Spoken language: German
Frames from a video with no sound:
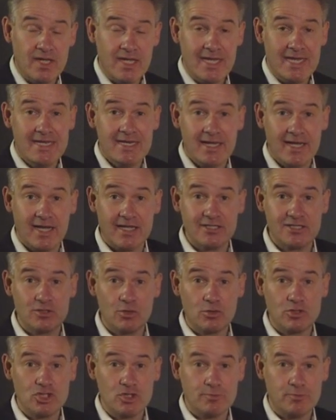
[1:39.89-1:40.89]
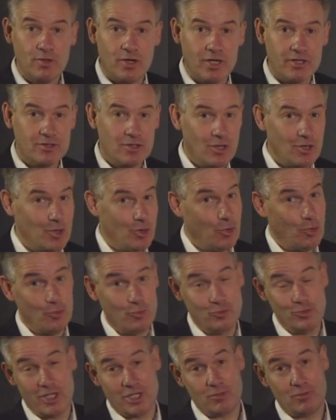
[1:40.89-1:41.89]
Integrationssport
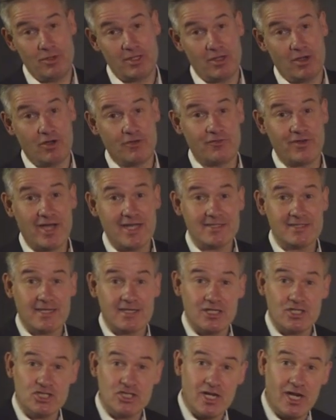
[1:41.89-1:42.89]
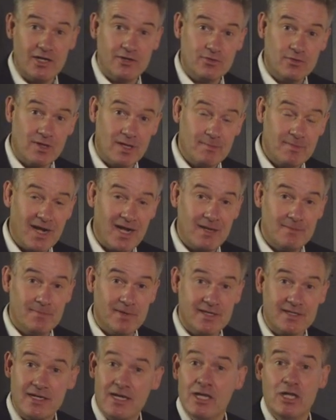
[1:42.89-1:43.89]
und natürlich auch Freizeitgestaltung im
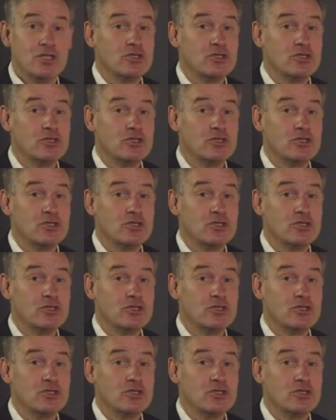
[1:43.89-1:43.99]
Hallenbad,